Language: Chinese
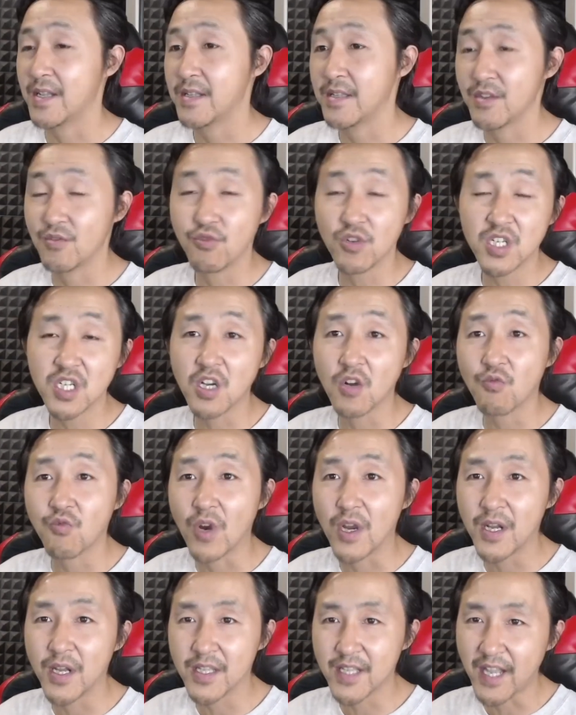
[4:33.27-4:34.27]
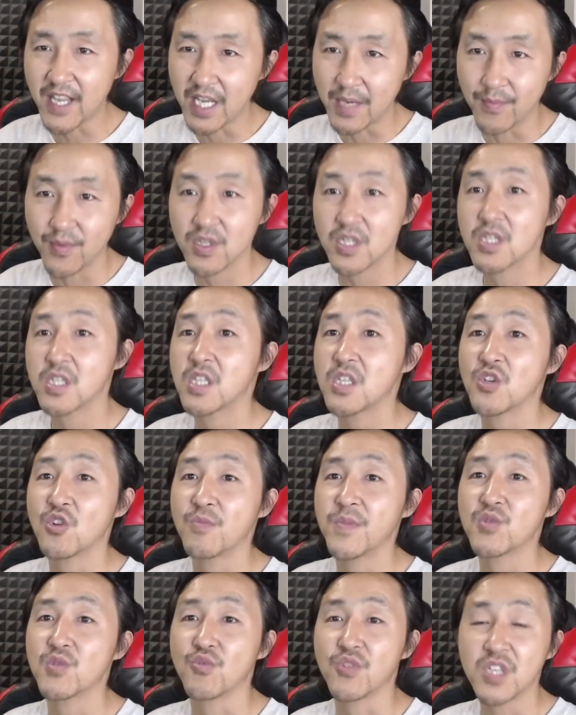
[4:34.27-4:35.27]
你说这个玩呢，它也不是自由
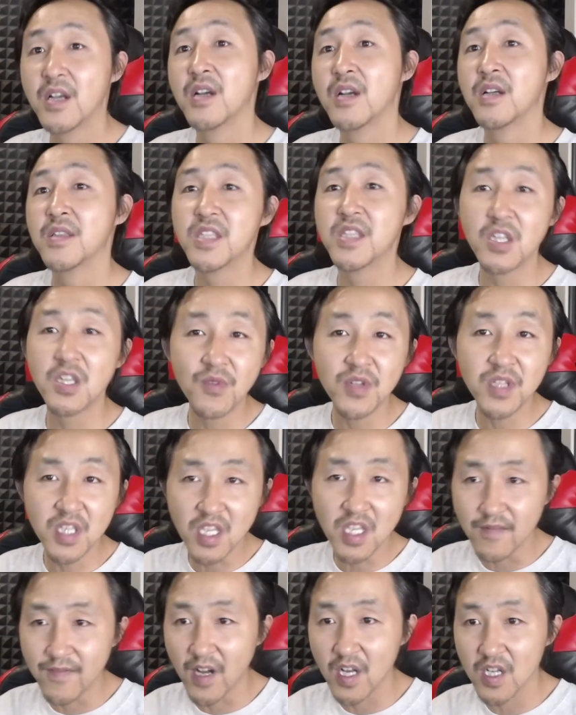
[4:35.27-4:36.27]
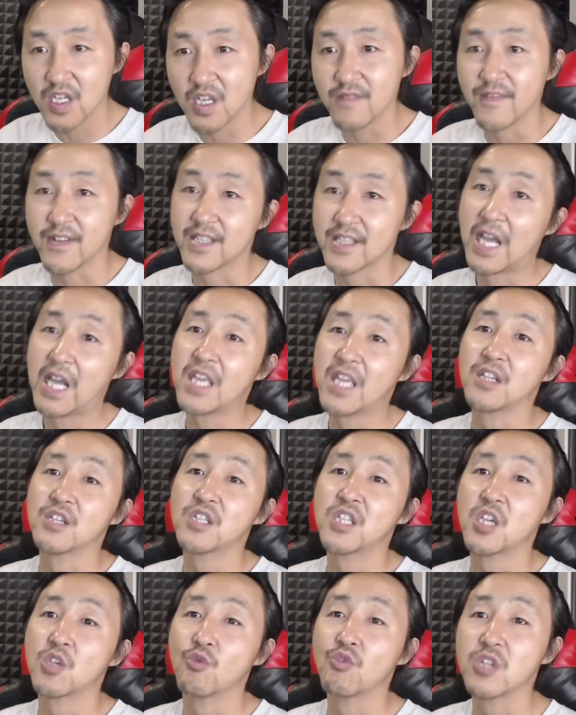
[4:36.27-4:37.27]
民主，因为地方政府它也是
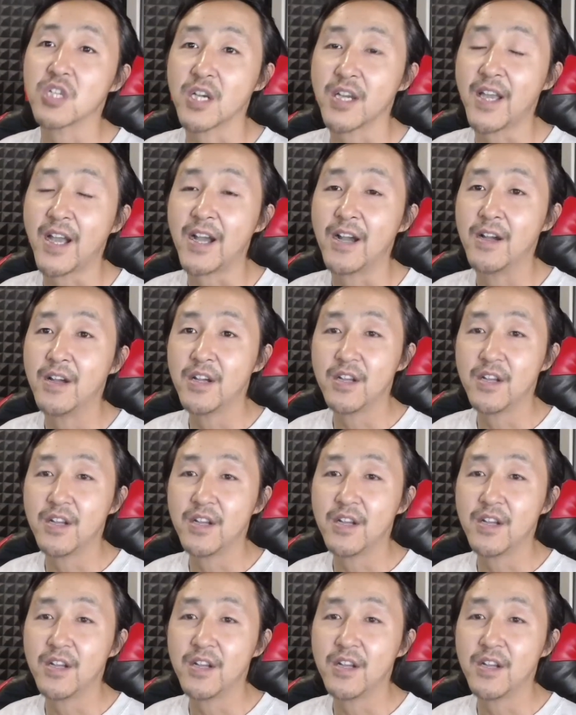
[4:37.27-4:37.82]
地头蛇呀。